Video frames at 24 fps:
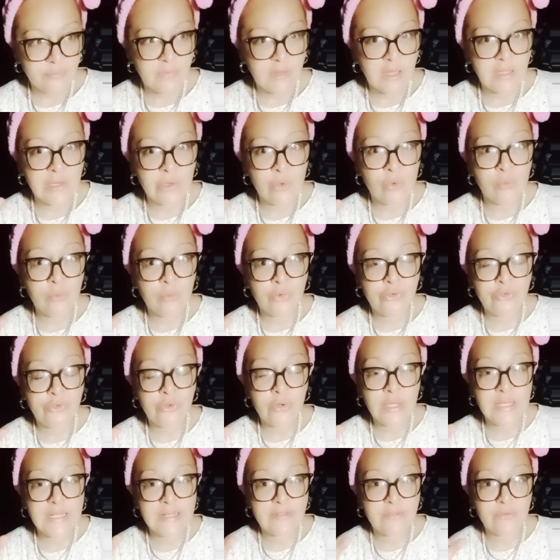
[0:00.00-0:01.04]
et le
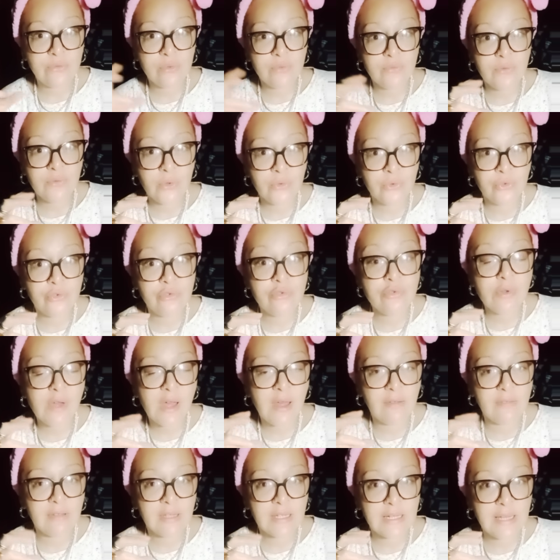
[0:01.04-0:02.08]
monsieur, il est souvent dur
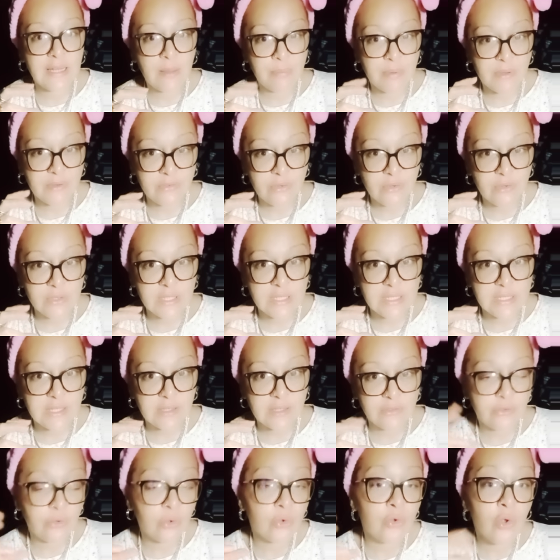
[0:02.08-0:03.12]
avec la personne qui...
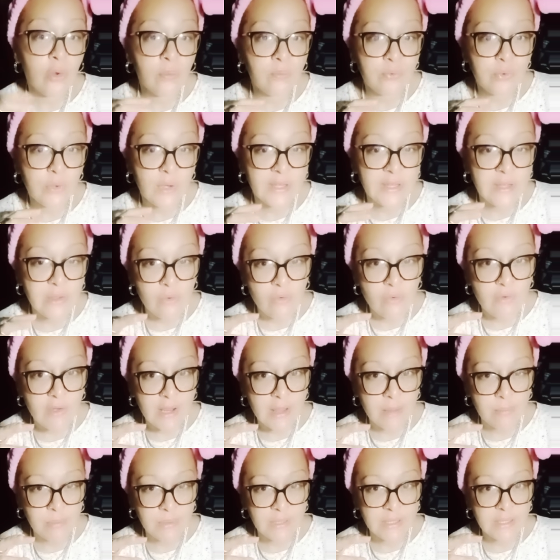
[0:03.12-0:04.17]
Son employé, on va
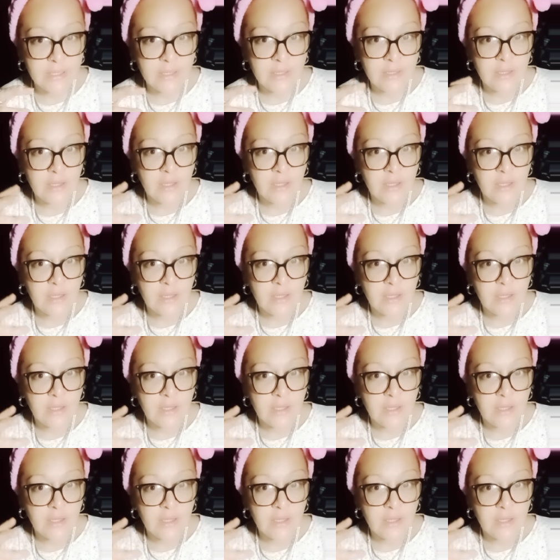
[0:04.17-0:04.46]
l'appeler.